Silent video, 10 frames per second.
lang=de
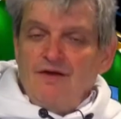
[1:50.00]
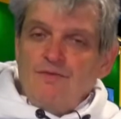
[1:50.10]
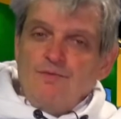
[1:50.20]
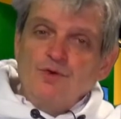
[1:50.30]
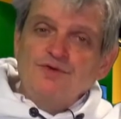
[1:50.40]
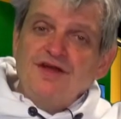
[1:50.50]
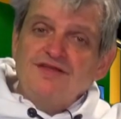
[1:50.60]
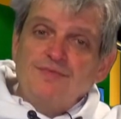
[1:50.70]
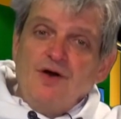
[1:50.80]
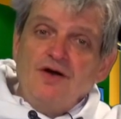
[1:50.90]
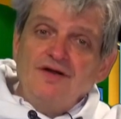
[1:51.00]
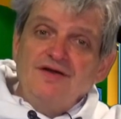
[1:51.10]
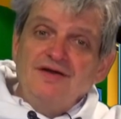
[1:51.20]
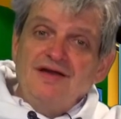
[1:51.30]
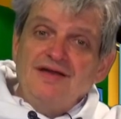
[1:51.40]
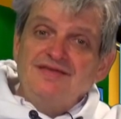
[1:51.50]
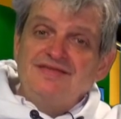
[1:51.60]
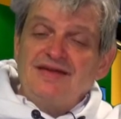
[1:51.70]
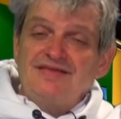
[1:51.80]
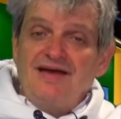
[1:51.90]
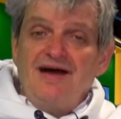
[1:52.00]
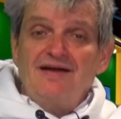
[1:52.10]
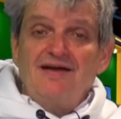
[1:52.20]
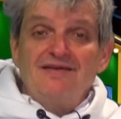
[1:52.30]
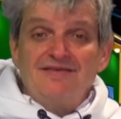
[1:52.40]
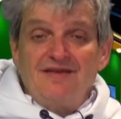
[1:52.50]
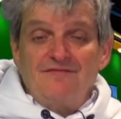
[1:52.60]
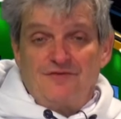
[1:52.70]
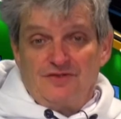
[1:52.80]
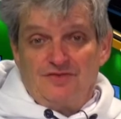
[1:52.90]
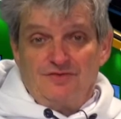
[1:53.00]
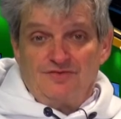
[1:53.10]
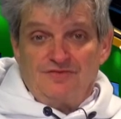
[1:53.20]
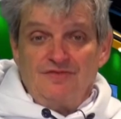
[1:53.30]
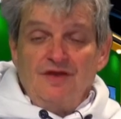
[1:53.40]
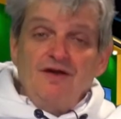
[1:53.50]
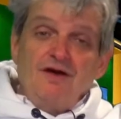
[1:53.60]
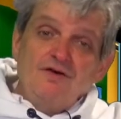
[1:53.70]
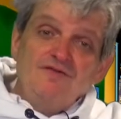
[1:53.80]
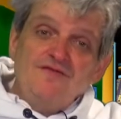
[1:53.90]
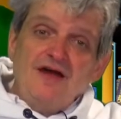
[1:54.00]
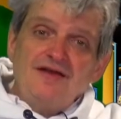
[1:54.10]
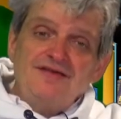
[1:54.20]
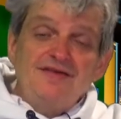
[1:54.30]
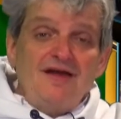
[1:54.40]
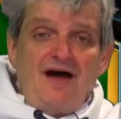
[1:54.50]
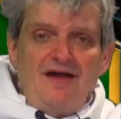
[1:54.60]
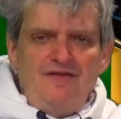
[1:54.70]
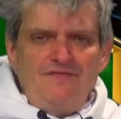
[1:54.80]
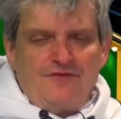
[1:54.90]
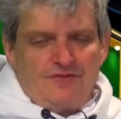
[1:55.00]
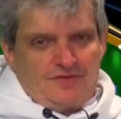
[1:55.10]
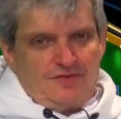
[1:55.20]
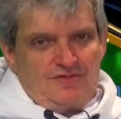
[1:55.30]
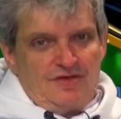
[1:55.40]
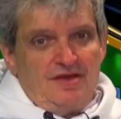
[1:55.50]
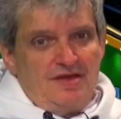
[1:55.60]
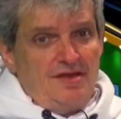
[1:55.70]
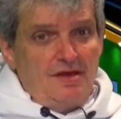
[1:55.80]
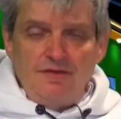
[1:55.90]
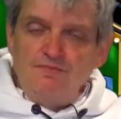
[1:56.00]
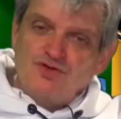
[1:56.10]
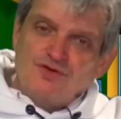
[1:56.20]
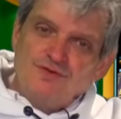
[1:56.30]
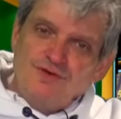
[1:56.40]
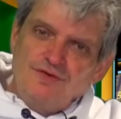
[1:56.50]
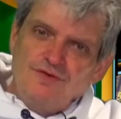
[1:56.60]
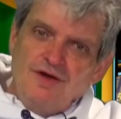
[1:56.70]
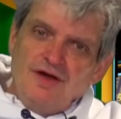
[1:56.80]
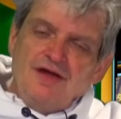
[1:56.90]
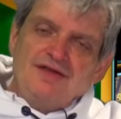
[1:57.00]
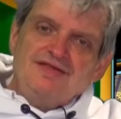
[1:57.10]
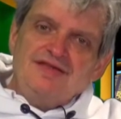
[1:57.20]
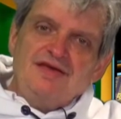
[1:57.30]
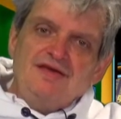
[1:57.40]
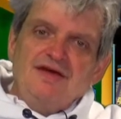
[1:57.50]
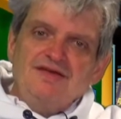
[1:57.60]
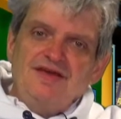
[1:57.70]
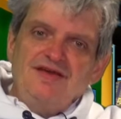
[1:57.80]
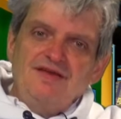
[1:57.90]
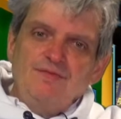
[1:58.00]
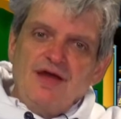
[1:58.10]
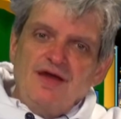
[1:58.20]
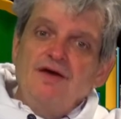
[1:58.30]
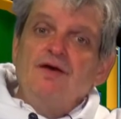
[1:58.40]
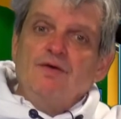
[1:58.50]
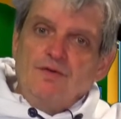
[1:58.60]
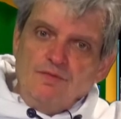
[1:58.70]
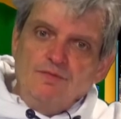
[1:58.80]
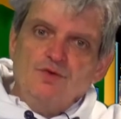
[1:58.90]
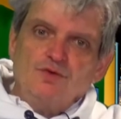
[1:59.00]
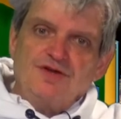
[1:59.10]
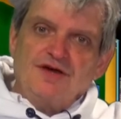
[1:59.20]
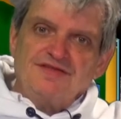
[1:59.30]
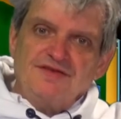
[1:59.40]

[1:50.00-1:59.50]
Montagsmorgen ist der Tag der Friseusen. Und wir hatten eine Friseuse hier im Studio, die jede Menge Mut hatte?